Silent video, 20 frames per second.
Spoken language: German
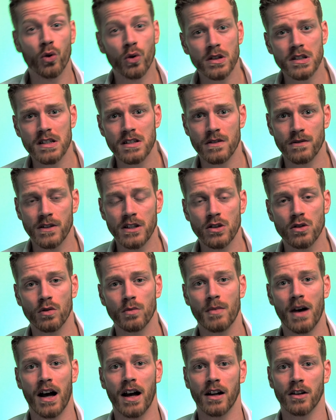kurzes Video
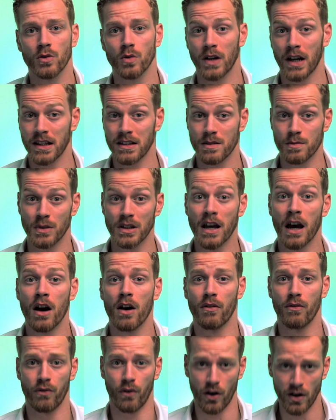machen, du kannst mit
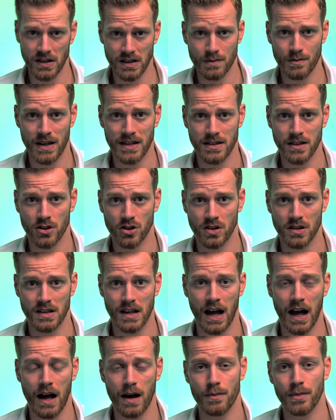Voice
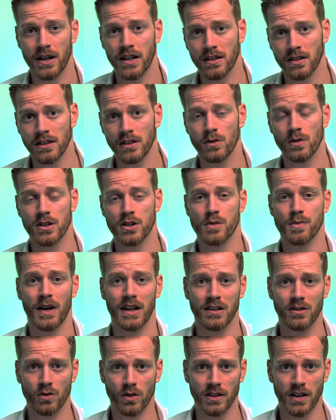Messages arbeiten, die du
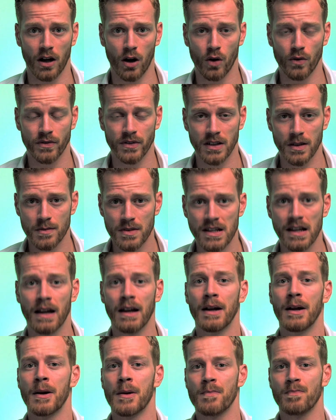entsprechend dort aufnimmst
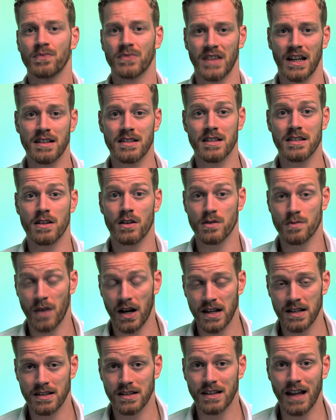das ist aus
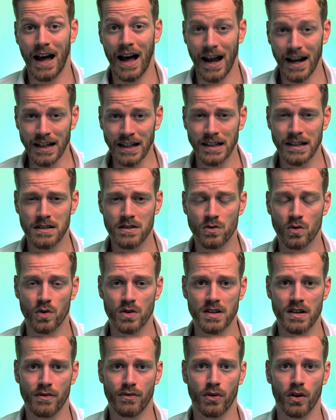meiner Sicht ein
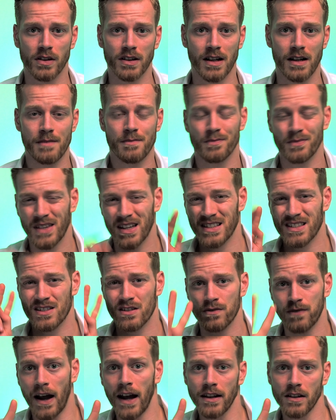riesengroßer Vorteil. Der
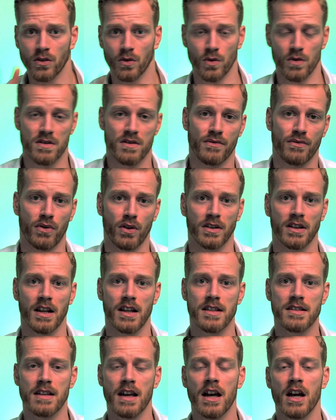zweite große
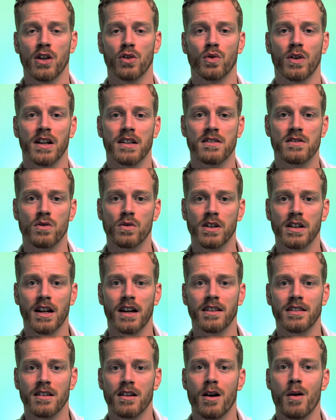Vorteil ist, du kannst
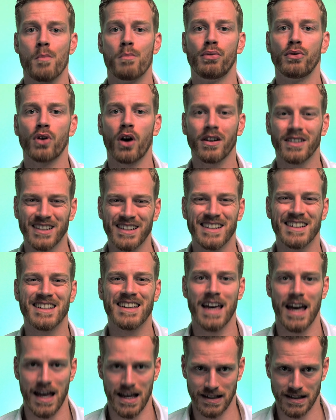sogenannte
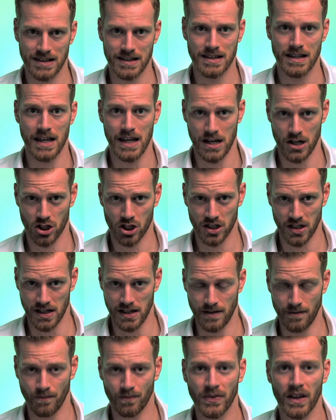Broadcasts
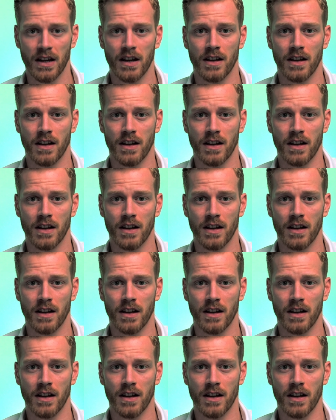erstellen.